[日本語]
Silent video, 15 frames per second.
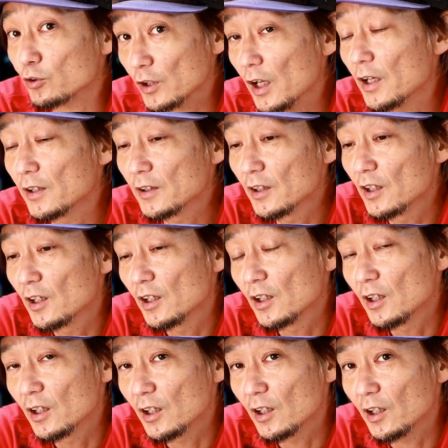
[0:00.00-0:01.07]
ね
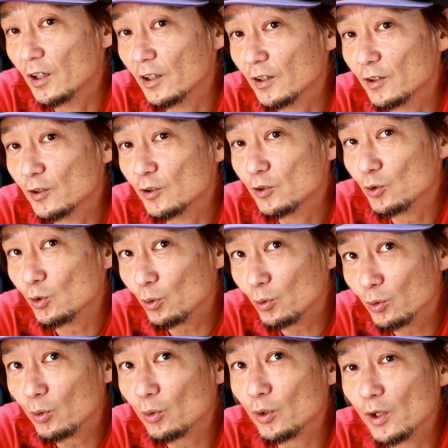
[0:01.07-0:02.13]
ちょっと
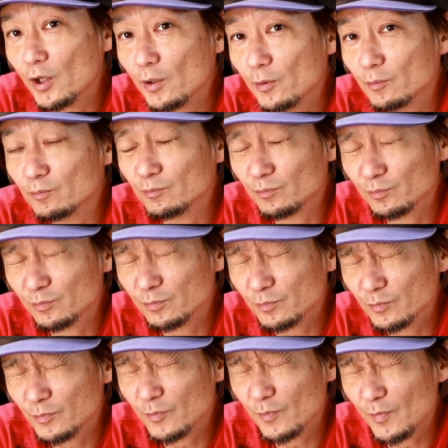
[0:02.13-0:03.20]
これ、う
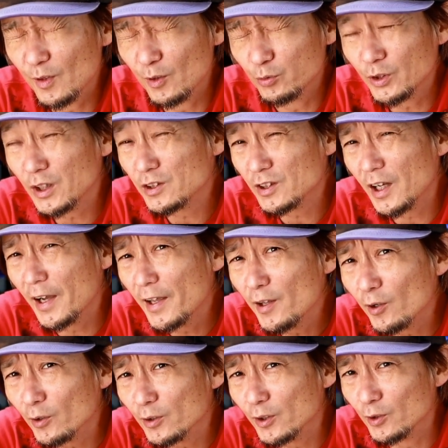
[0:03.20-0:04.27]
ん、2つ変えよ
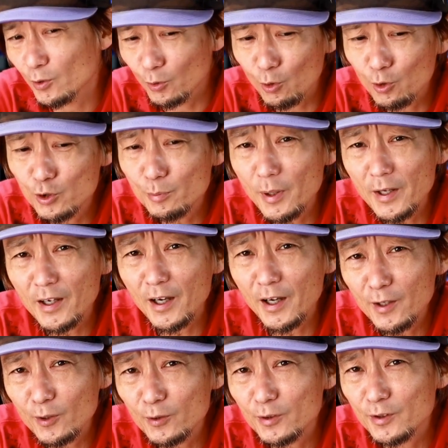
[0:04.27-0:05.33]
うっていう、こう6枚変えよ
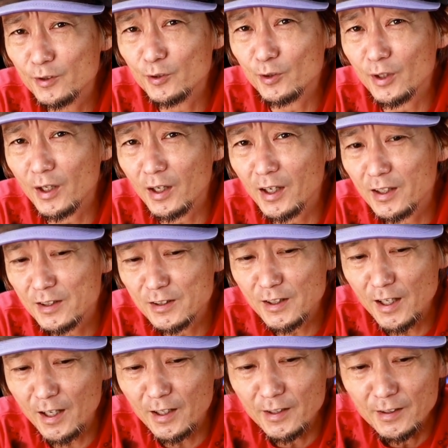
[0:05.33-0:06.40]
うっていうような感じ
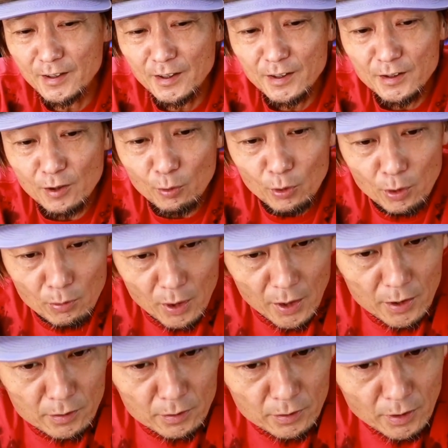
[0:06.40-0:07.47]
で、でこれは、
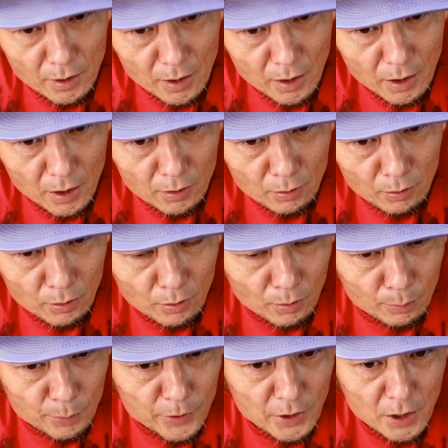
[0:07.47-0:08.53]
N えーと、
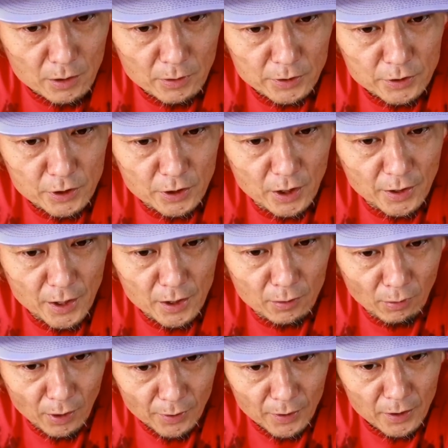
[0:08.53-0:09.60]
PL はついてないの
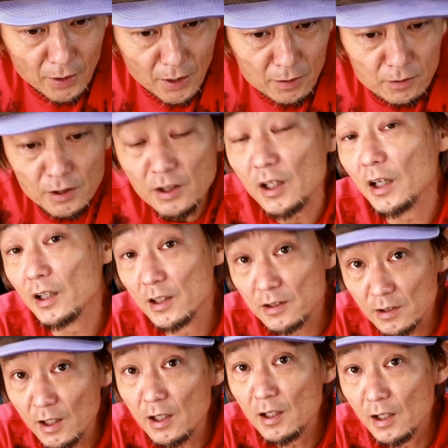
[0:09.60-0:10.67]
かな ?ND だけです
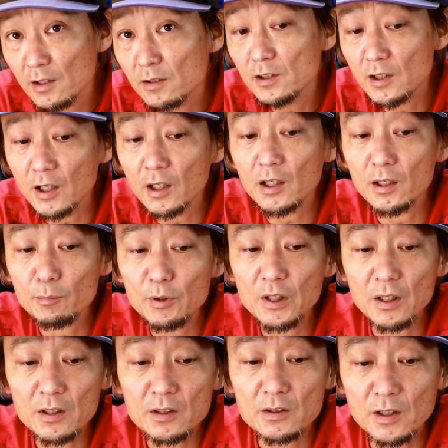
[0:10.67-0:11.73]
ね。ND だけみたい
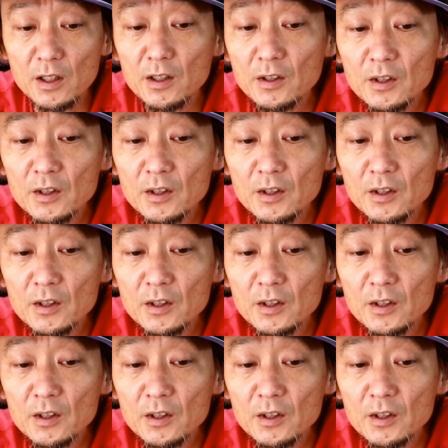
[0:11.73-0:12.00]
ですね。